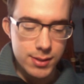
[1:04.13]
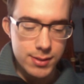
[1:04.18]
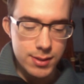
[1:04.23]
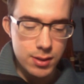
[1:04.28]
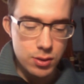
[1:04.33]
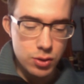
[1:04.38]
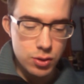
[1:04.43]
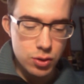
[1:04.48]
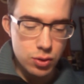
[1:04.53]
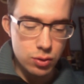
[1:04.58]

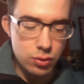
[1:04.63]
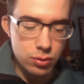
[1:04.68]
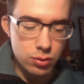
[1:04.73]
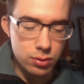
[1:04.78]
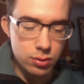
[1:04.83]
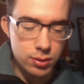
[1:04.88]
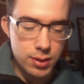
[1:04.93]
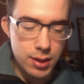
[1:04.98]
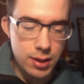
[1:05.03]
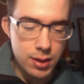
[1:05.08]

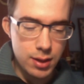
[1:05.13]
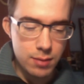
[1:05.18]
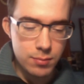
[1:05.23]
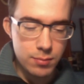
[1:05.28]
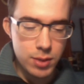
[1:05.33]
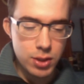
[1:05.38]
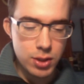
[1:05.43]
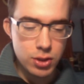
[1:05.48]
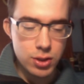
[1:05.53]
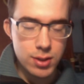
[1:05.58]
senso degli
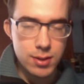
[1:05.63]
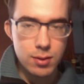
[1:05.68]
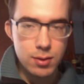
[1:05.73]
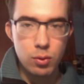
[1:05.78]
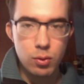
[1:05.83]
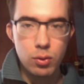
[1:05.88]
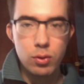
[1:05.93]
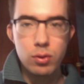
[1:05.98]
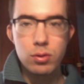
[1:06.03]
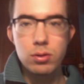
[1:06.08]
amici
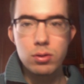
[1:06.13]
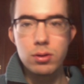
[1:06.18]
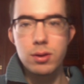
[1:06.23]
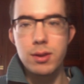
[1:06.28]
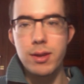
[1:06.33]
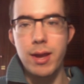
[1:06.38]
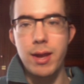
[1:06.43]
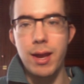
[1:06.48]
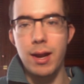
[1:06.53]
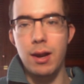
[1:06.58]
o
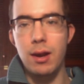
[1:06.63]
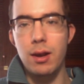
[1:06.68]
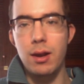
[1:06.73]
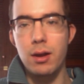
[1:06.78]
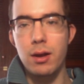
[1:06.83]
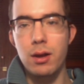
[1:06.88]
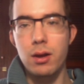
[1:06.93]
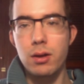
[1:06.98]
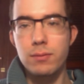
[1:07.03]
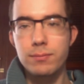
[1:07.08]
nel,
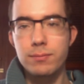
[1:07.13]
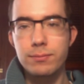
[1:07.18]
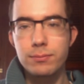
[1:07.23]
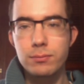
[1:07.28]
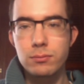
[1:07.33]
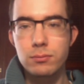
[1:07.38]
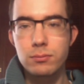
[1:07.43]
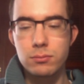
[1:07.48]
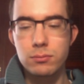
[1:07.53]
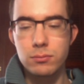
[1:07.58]
eh,
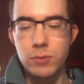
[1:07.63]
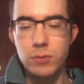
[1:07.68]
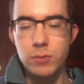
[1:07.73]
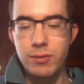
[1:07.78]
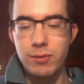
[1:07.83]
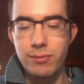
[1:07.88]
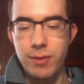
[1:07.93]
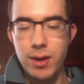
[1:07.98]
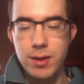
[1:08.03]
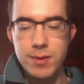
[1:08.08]
di
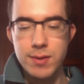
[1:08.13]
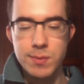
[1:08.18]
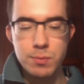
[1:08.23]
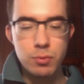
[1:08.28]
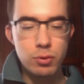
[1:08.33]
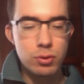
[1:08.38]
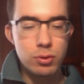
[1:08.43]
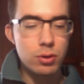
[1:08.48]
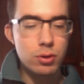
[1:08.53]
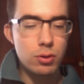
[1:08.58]

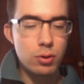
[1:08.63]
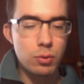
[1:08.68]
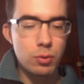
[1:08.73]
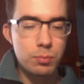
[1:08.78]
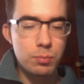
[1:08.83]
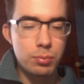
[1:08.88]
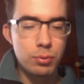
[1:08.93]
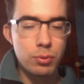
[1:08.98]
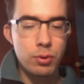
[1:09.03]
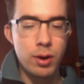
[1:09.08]
Facebook
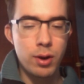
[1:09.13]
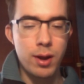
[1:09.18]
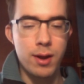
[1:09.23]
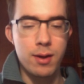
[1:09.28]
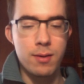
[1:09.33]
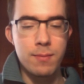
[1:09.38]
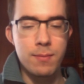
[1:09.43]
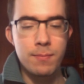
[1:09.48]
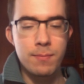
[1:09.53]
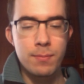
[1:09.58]

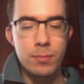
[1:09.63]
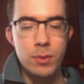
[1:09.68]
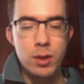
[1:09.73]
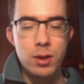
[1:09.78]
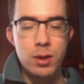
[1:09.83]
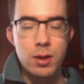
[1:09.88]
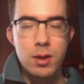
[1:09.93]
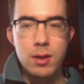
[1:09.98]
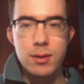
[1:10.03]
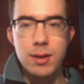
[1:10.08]
oppure
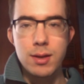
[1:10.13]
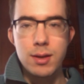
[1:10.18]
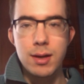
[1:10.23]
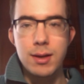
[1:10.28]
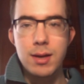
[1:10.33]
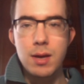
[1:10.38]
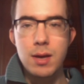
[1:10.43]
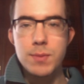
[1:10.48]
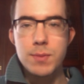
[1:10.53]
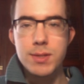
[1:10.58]
nel
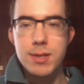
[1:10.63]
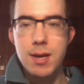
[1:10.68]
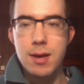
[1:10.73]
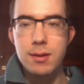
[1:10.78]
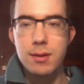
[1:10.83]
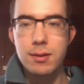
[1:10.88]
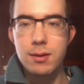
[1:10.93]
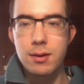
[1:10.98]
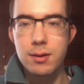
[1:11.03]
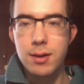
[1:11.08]
Game
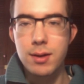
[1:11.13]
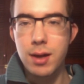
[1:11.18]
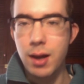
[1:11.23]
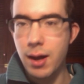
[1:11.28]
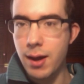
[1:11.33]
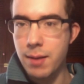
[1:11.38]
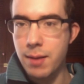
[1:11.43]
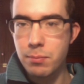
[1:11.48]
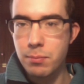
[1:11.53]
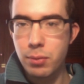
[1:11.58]
Center
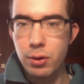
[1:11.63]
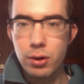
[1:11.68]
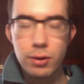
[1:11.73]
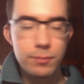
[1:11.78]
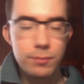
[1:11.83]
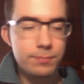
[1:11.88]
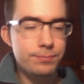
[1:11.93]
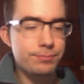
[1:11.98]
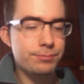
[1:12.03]
della Apple,